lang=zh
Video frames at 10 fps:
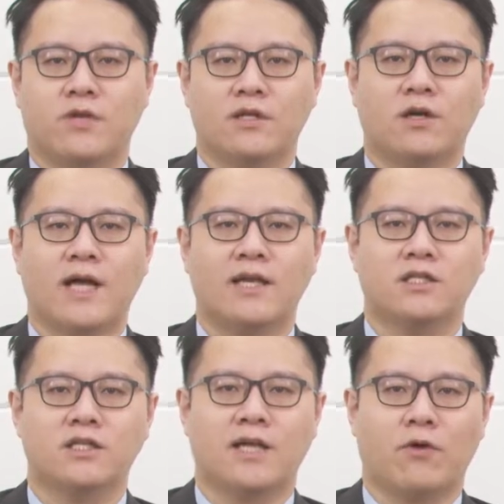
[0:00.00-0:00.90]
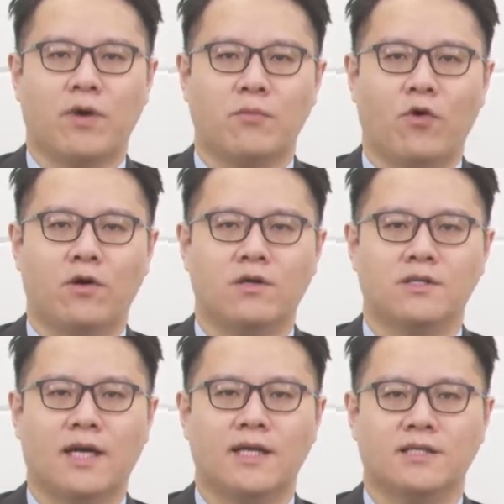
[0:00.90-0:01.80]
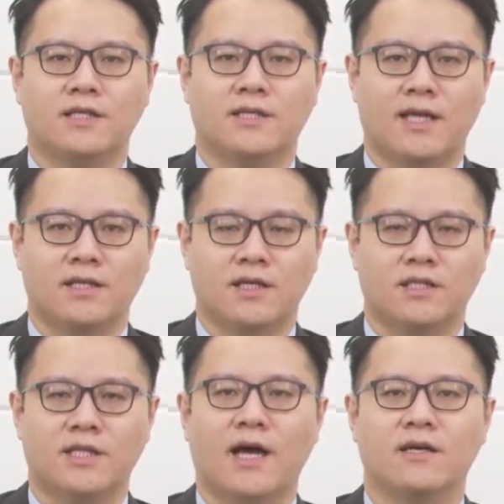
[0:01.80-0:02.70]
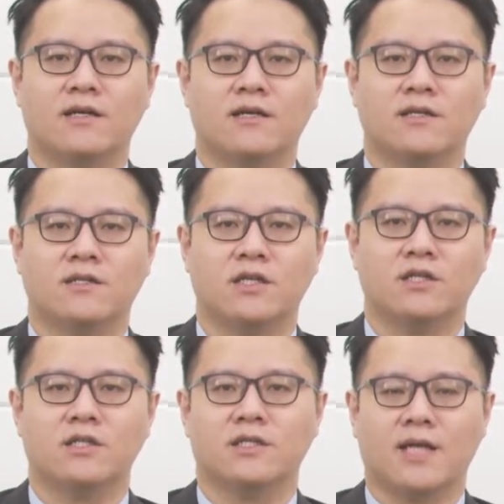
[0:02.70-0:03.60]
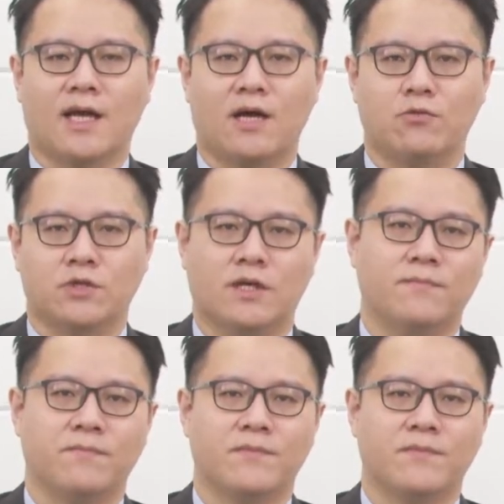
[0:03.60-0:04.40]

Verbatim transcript: 全球太阳能市场规模将连增三成以上，甚至上看五成。